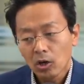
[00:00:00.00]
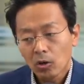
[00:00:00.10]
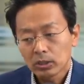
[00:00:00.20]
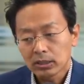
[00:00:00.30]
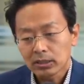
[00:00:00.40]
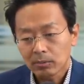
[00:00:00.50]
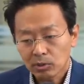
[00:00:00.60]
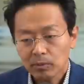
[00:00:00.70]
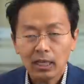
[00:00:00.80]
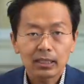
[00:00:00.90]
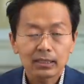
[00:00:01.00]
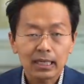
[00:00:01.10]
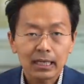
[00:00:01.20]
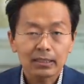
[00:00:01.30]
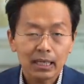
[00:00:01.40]
Und da muss man leider
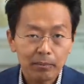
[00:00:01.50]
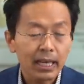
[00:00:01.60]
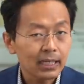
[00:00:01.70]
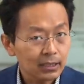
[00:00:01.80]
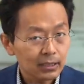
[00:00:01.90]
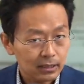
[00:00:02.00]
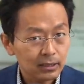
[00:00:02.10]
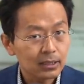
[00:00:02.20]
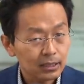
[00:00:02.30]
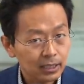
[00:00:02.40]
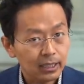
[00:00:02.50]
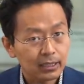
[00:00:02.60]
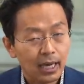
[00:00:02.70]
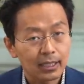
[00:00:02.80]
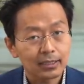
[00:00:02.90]
sagen, ja, man hätte das
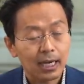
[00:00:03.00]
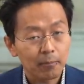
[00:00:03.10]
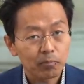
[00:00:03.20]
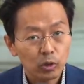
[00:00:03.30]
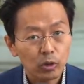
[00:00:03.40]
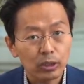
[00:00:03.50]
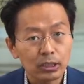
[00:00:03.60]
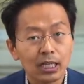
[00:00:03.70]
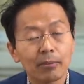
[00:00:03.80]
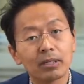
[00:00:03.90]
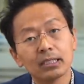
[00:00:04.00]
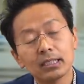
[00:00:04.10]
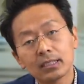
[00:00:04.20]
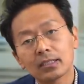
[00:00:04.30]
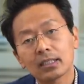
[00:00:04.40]
diskret handhaben können, aber
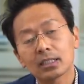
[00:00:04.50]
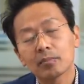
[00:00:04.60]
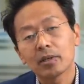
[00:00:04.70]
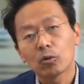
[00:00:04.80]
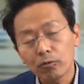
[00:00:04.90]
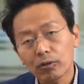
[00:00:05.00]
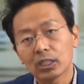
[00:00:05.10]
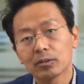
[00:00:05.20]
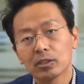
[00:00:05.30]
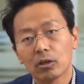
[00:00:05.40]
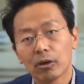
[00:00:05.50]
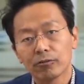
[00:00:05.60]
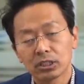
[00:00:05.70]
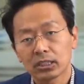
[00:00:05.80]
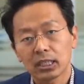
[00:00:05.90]
nicht nachdem Herr Ofraim in die
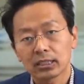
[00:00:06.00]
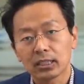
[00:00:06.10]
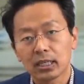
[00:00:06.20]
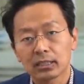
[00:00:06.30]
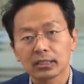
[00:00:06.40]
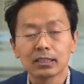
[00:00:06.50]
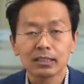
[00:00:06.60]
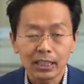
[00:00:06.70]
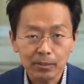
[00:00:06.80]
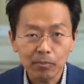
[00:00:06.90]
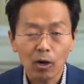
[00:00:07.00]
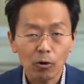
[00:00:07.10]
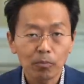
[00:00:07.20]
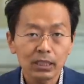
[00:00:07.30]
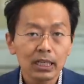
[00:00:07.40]
Öffentlichkeit gegangen ist. In dem
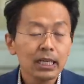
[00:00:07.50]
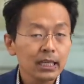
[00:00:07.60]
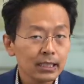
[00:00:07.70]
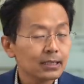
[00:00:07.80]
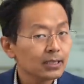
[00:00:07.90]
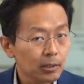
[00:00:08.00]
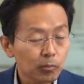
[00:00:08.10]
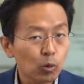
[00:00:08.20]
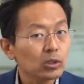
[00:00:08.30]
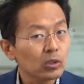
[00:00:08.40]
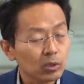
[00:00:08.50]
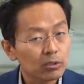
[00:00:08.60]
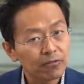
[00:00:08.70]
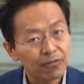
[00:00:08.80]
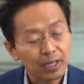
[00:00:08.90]
Augenblick ist es geboten und
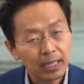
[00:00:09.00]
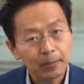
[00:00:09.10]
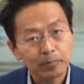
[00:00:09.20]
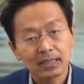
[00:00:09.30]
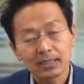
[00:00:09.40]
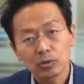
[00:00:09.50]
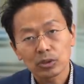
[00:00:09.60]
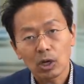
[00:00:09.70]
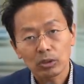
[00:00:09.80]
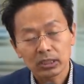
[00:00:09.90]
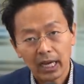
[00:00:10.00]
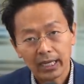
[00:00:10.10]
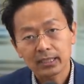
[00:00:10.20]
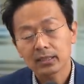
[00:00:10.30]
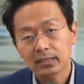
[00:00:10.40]
fair, dass natürlich auch die
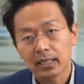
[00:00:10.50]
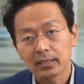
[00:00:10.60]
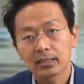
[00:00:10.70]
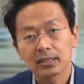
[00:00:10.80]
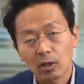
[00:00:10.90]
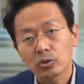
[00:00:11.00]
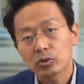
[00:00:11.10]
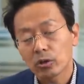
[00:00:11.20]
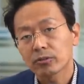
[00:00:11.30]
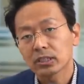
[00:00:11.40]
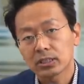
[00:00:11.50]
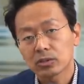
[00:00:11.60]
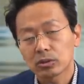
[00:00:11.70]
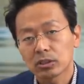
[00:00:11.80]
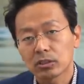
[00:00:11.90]
andere Seite genauso öffentlich
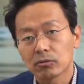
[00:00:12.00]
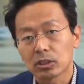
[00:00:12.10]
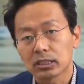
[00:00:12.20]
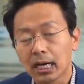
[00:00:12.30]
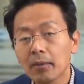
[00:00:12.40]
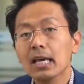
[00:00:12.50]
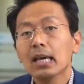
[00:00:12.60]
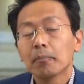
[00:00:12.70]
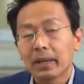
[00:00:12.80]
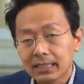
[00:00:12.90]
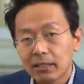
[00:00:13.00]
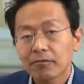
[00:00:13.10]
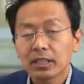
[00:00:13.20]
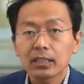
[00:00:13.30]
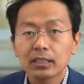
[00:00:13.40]
diskutiert wird. Ja, besser
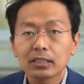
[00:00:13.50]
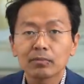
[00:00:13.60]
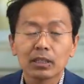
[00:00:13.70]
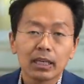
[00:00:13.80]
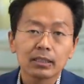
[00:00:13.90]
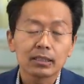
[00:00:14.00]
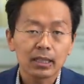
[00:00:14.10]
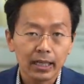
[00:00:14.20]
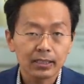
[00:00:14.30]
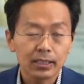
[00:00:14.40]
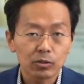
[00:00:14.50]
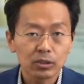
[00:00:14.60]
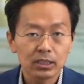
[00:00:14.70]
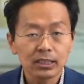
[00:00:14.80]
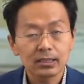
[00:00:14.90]
wäre es, man man hätte es gleich der
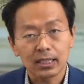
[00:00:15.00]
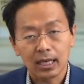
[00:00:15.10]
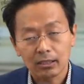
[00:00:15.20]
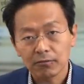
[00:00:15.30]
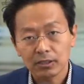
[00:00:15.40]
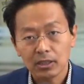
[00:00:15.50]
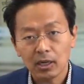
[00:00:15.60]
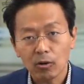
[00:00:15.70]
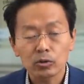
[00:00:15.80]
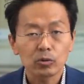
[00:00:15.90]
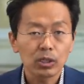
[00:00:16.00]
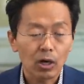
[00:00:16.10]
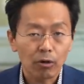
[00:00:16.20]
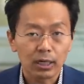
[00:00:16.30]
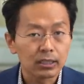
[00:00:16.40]
Justiz anvertraut oder
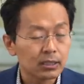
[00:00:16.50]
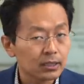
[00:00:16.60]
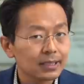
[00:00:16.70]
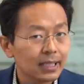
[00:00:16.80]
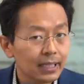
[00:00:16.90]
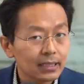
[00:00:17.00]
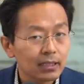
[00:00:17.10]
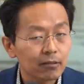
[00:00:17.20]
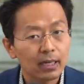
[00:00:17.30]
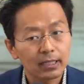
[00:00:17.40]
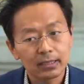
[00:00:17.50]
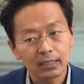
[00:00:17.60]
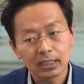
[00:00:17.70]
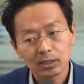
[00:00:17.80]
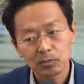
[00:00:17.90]
auf eine diskretere Weise,
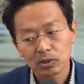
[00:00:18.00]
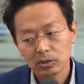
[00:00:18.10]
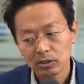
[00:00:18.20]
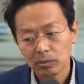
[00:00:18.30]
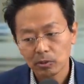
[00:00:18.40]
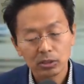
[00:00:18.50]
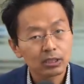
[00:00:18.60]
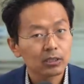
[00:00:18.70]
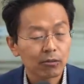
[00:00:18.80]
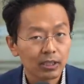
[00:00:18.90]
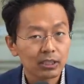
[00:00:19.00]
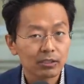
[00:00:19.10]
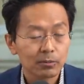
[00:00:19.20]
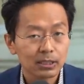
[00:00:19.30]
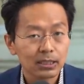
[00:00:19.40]
insbesondere wenn man noch nicht genau weiß,
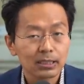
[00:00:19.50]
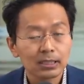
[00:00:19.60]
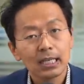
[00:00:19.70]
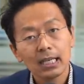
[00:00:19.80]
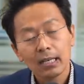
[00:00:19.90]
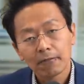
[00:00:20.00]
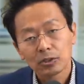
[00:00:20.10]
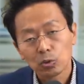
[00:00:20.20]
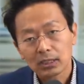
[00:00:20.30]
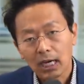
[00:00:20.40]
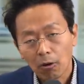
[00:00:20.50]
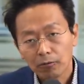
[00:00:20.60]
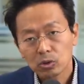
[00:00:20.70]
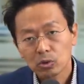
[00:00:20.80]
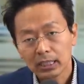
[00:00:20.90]
was passiert ist, versucht
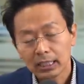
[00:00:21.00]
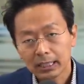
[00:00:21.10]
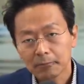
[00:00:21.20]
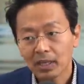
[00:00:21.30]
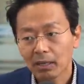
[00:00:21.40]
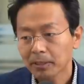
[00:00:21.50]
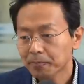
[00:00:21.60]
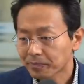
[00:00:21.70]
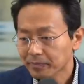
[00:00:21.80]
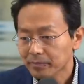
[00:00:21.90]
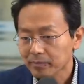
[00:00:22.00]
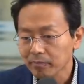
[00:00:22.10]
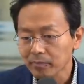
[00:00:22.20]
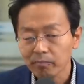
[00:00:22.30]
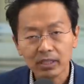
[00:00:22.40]
aufzuklären. Aber
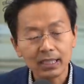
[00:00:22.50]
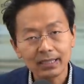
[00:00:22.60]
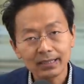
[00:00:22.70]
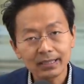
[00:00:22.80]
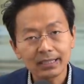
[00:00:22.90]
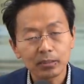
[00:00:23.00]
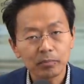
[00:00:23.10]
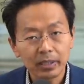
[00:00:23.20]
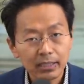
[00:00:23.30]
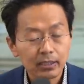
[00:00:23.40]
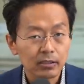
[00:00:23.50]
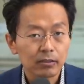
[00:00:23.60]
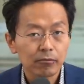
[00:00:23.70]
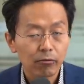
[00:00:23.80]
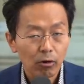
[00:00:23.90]
man kann jetzt nicht den Medien
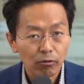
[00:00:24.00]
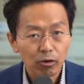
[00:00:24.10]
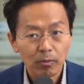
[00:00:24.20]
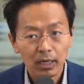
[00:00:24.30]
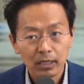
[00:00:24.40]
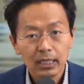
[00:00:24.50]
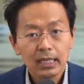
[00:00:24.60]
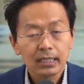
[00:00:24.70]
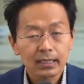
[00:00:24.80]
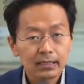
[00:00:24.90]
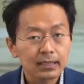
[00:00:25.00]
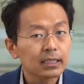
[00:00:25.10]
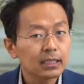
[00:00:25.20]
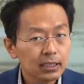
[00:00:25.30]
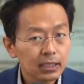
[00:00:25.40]
den Vorwurf machen, dass sie
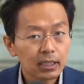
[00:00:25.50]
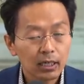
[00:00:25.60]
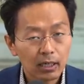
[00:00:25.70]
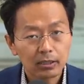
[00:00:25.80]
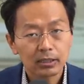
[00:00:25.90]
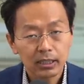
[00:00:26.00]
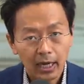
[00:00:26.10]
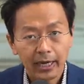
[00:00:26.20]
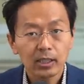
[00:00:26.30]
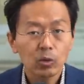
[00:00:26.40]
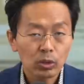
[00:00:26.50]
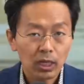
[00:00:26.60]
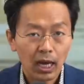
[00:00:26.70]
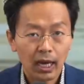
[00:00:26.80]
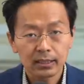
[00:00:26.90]
hier die eine
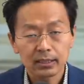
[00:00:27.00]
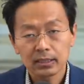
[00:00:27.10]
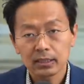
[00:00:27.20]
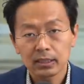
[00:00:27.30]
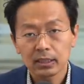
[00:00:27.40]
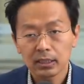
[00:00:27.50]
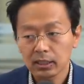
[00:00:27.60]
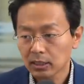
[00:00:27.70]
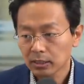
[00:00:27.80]
oder andere